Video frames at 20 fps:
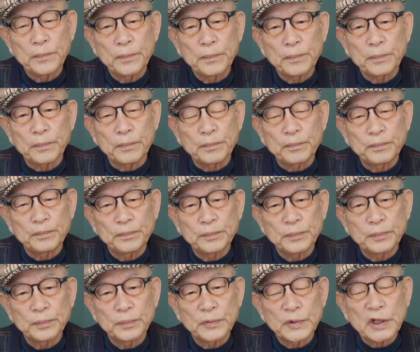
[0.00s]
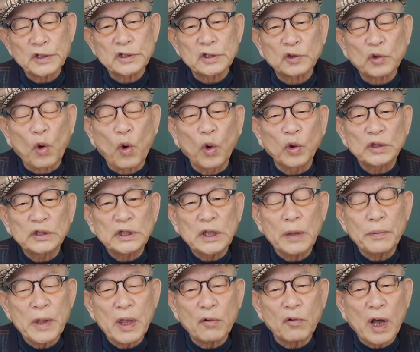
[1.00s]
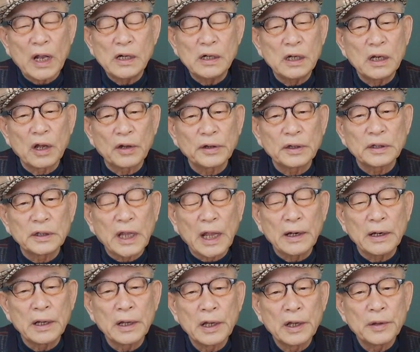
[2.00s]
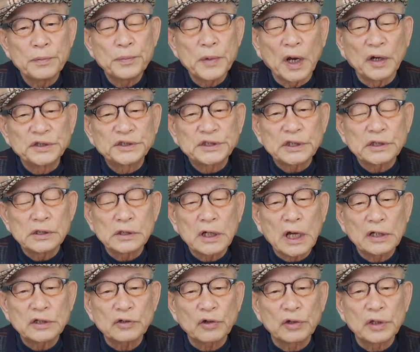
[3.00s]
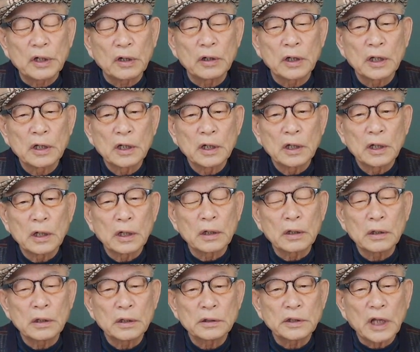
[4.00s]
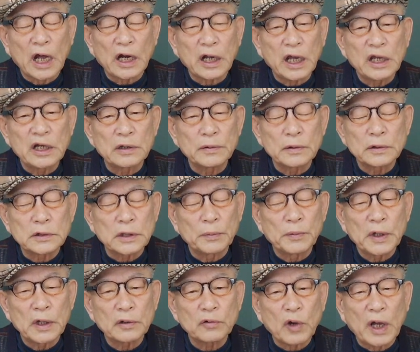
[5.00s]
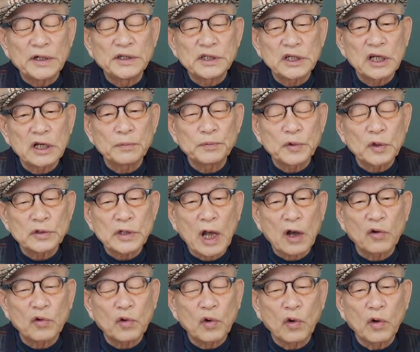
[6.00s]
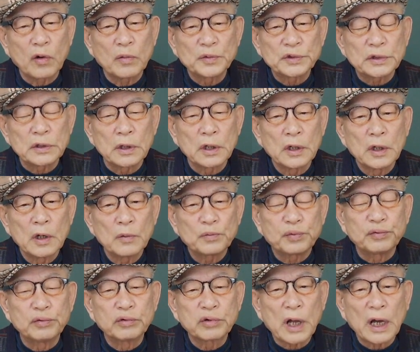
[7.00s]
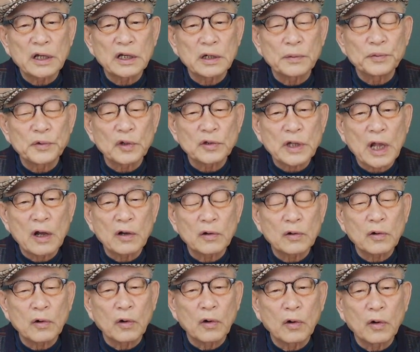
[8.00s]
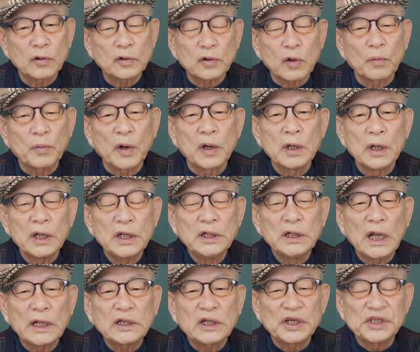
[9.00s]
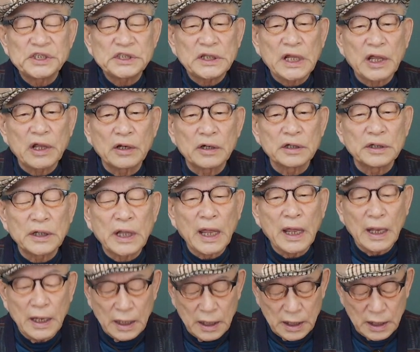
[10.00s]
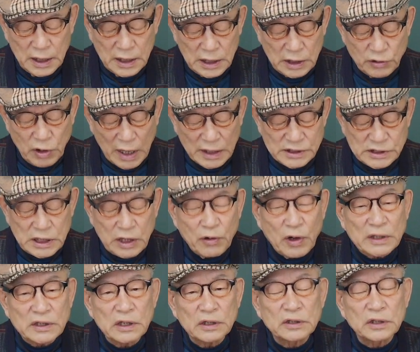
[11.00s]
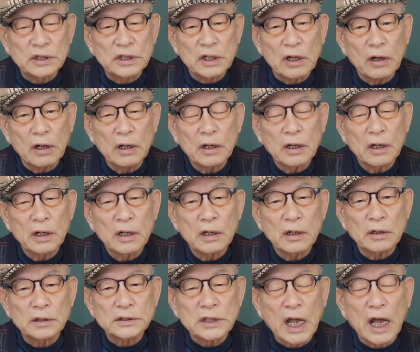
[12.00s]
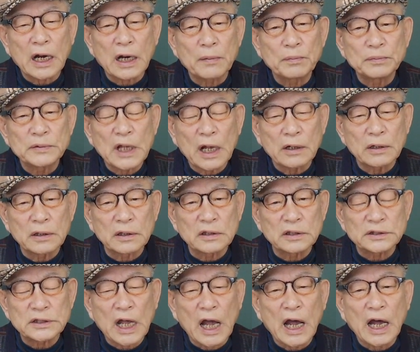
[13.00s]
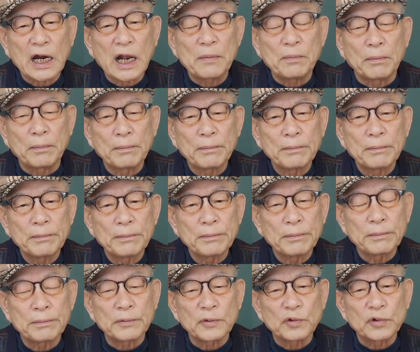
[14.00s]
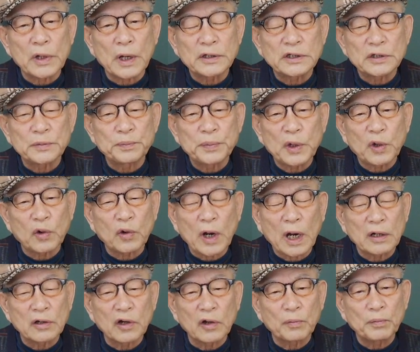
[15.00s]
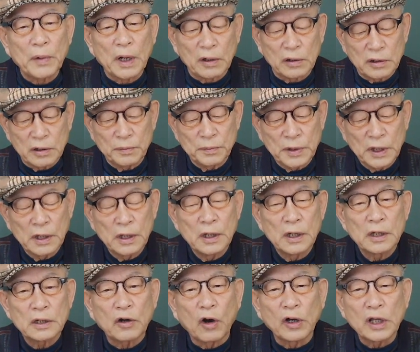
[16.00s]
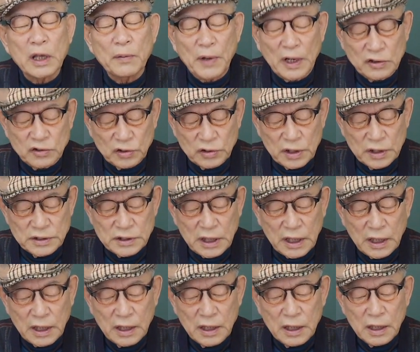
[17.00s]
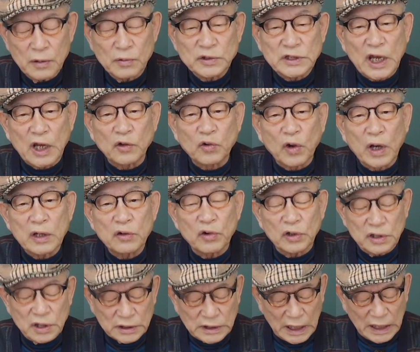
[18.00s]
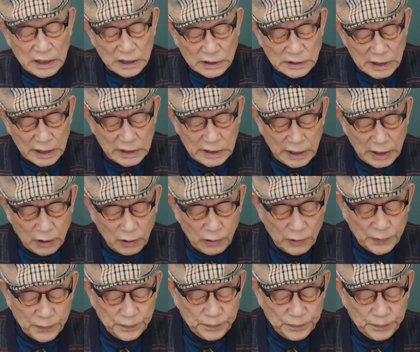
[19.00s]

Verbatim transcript: 음. 그래서 토템에 관련된 명칭을 가지고 이거 어? 나라 이름, 저뭐 관직 이름도 삼고 무슨 부락 이름도 삼고 또 뭐 이랬던 시대였는데 인왕시에 와서 드디어 어, 사람 사는 그 사람 음, 우리가 지금 필요로 하는 것만큼 거기에 맞춰서 이제 제도가 이루어졌다 이런 얘기예요.